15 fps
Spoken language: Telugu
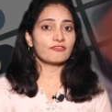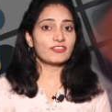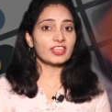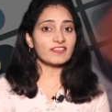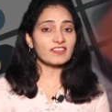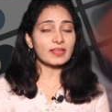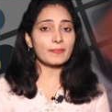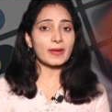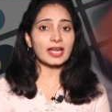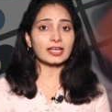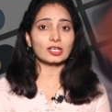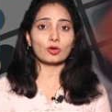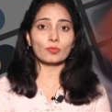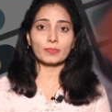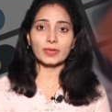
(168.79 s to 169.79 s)

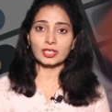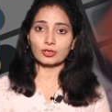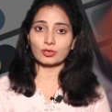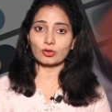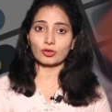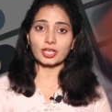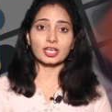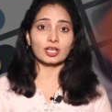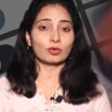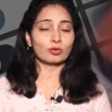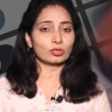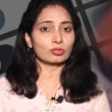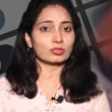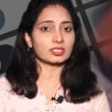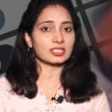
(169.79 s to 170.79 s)
వివీప్యాట్లో మీరు నొక్కిన
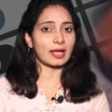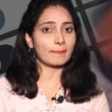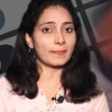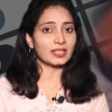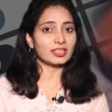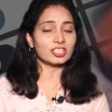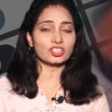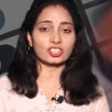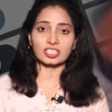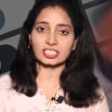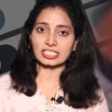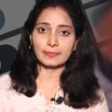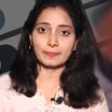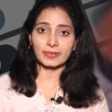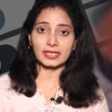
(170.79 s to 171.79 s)
గుర్తుకు సంబంధించిన
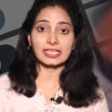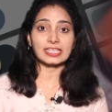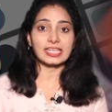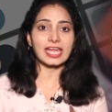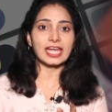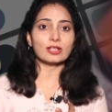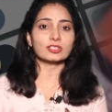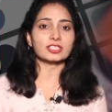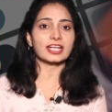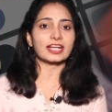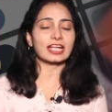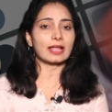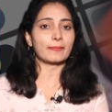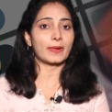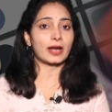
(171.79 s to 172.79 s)
స్లిప్ ఏడు
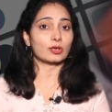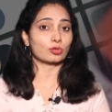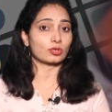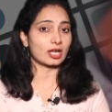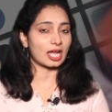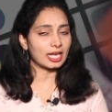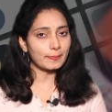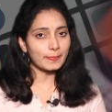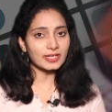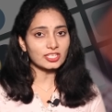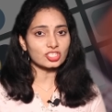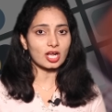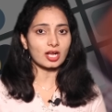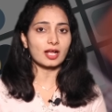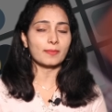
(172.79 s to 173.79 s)
సెకండ్ల పాటు
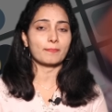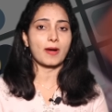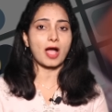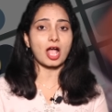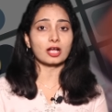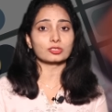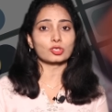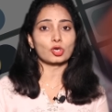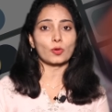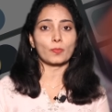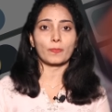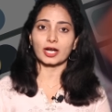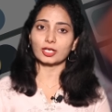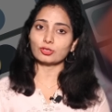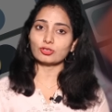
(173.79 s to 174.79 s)
కనిపించాక బాక్స్లో
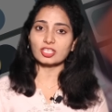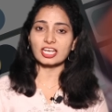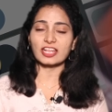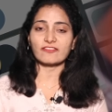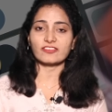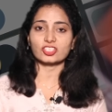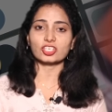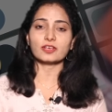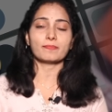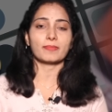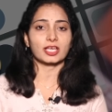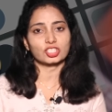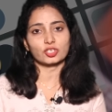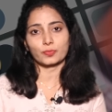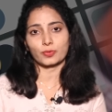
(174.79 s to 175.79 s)
పడుతుందనే విషయం
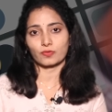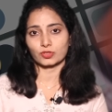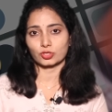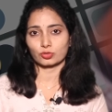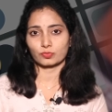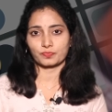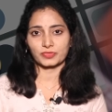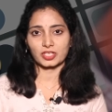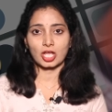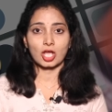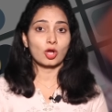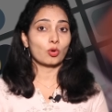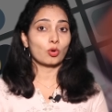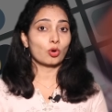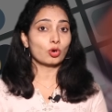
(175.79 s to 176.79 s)
మర్చిపోవద్దు
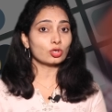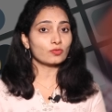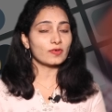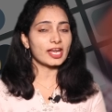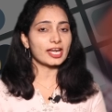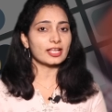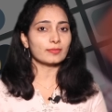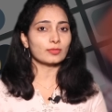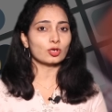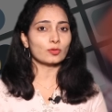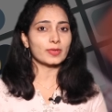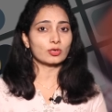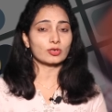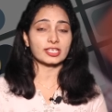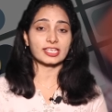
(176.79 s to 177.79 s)
ఓటు వేయడంలో
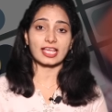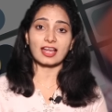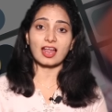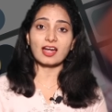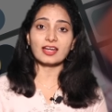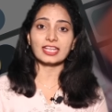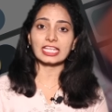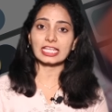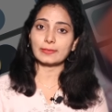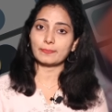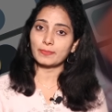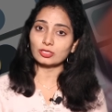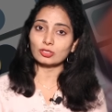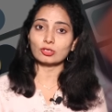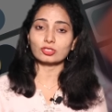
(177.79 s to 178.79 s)
మీకు ఎలాంటి
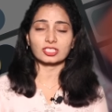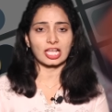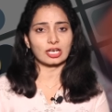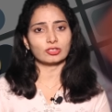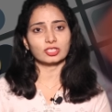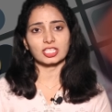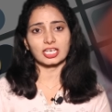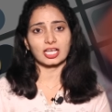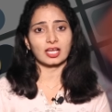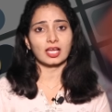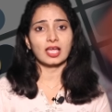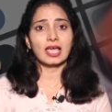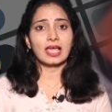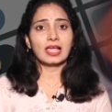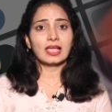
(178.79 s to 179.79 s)
ఇబ్బందులు తలెత్తినా
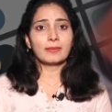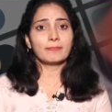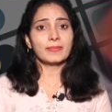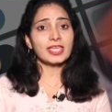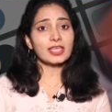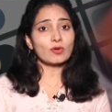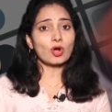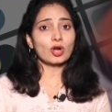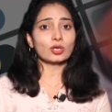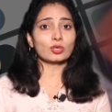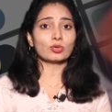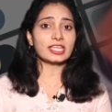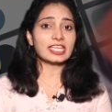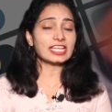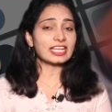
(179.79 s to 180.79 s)
మీ
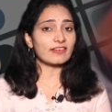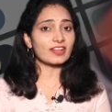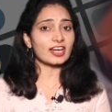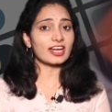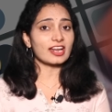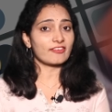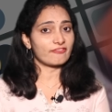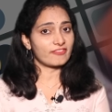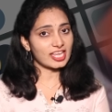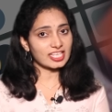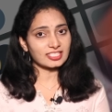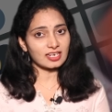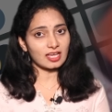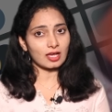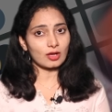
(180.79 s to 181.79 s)
ఓటు ఇంకెవరైనా
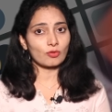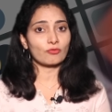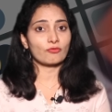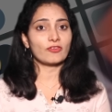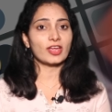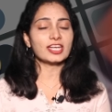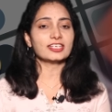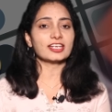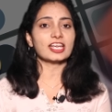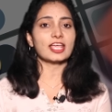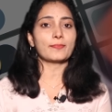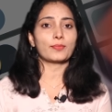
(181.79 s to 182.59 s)
వేసినా వెంటనే